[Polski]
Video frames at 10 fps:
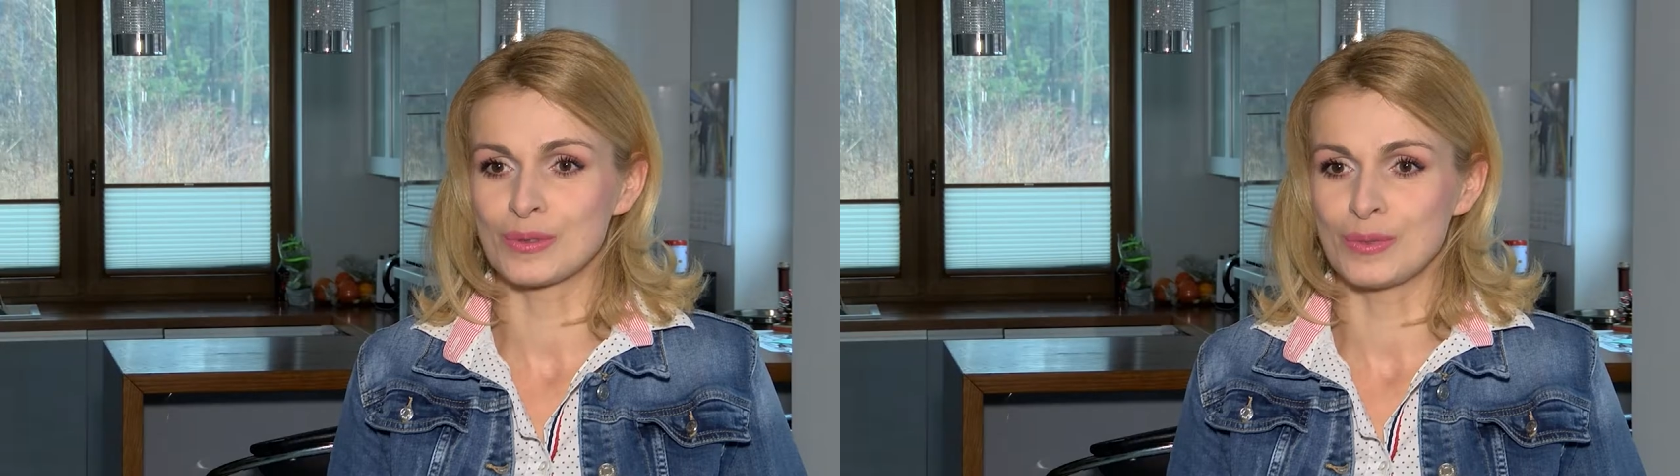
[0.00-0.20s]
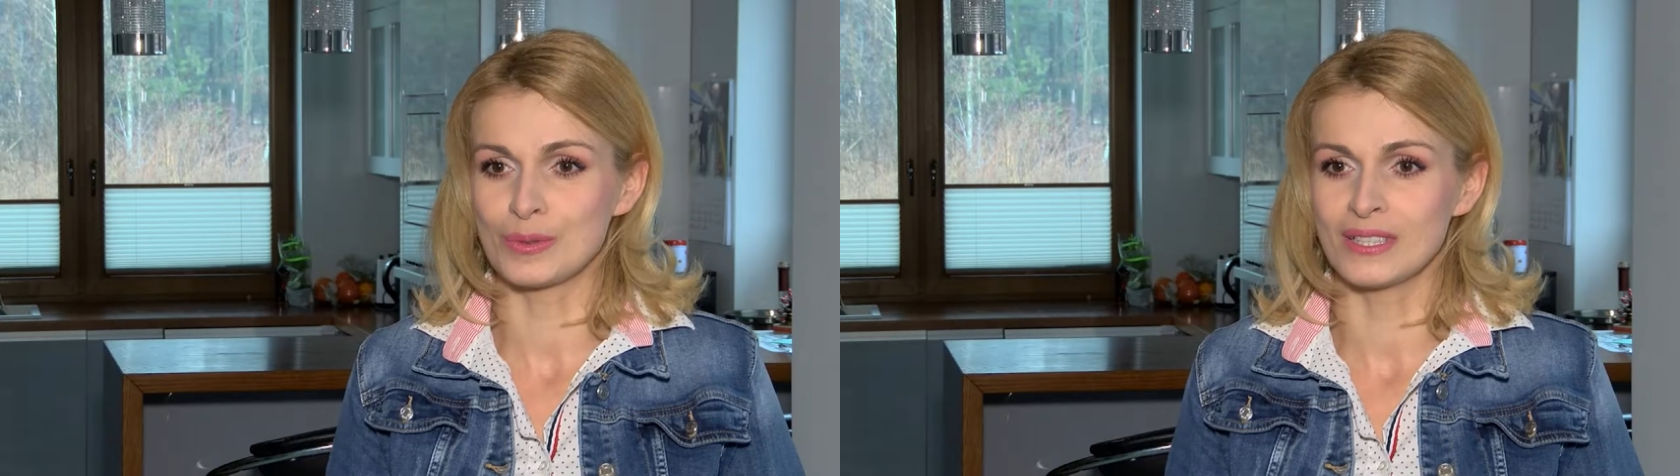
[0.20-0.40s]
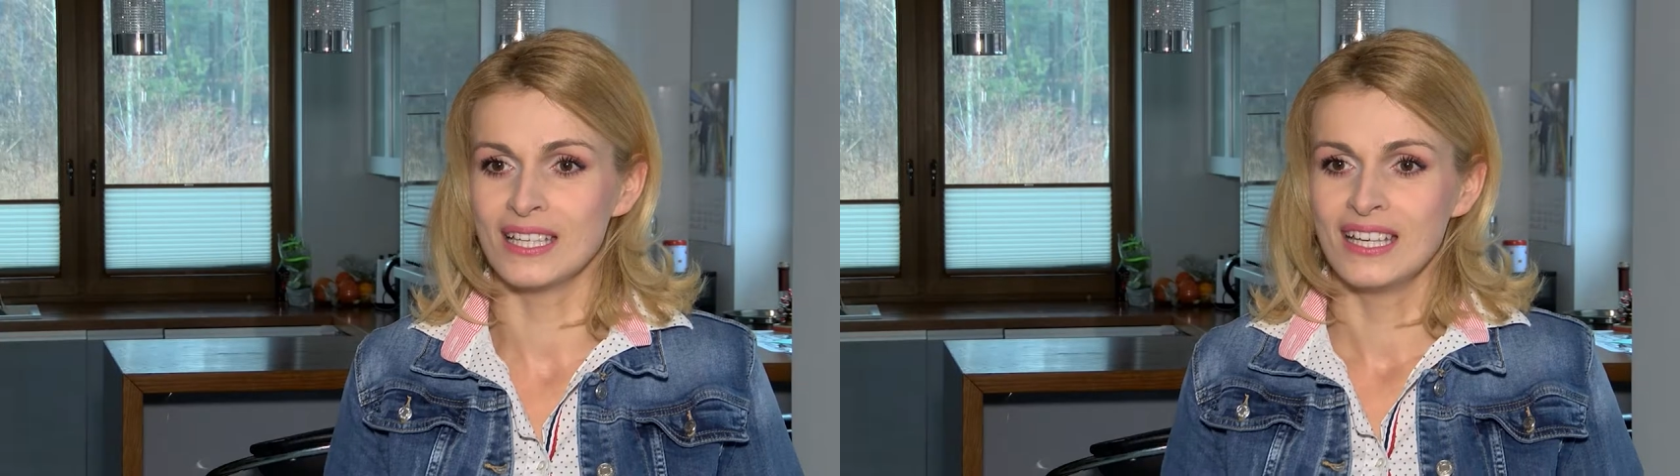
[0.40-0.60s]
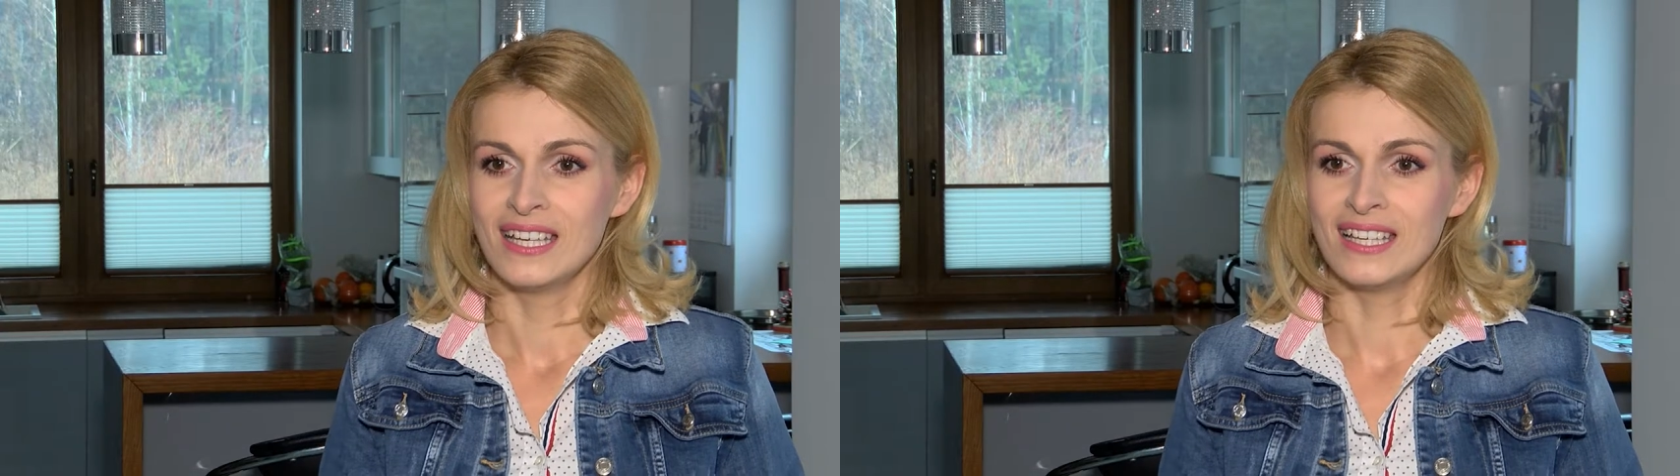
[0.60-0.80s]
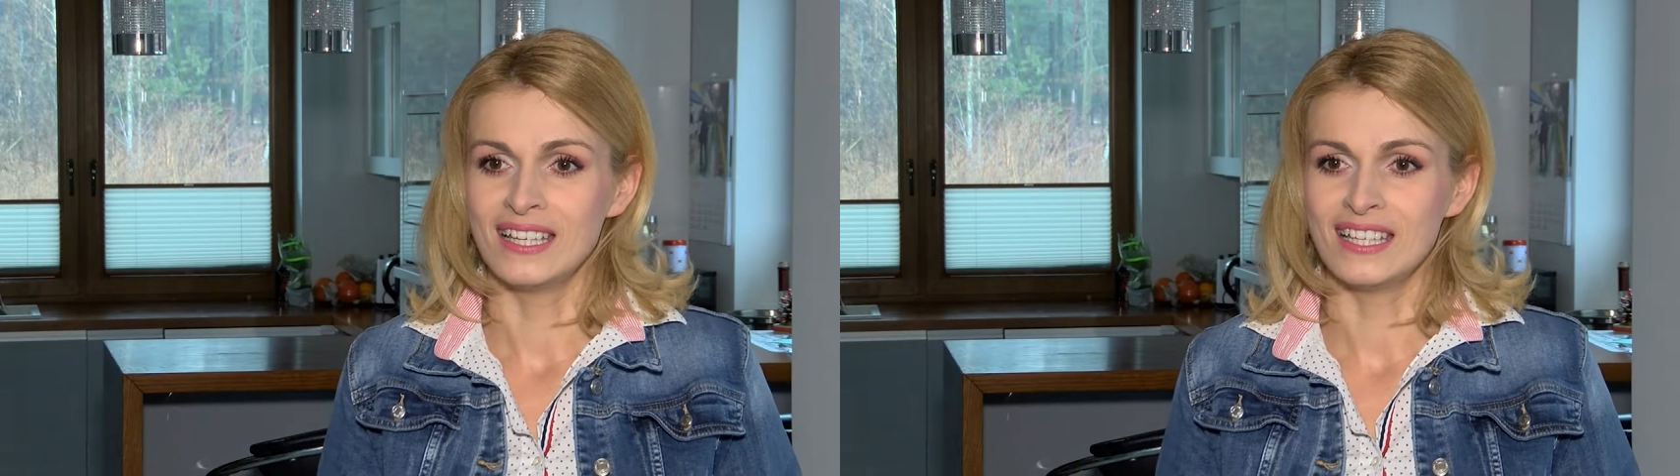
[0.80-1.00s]
to były
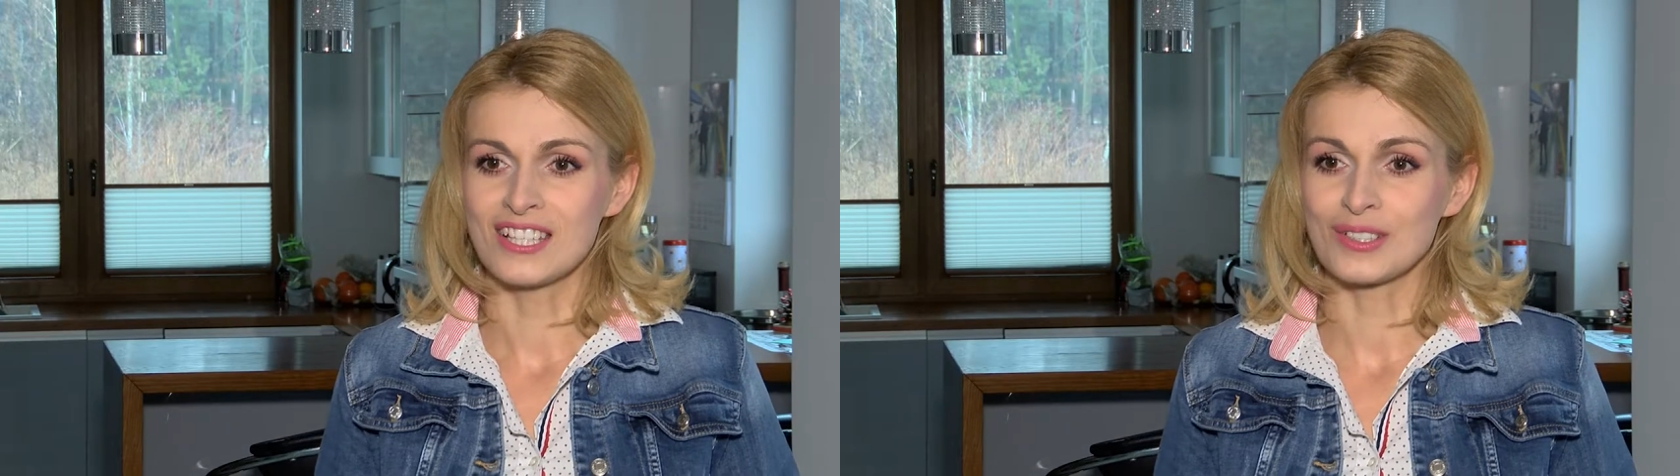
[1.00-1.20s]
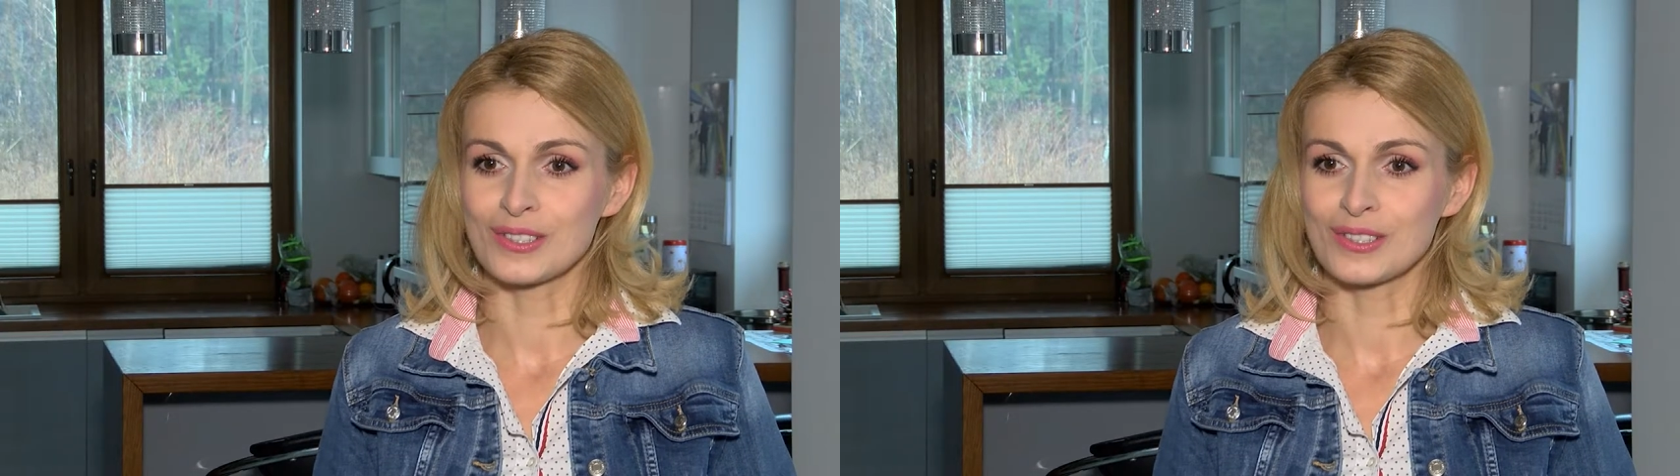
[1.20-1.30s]
e,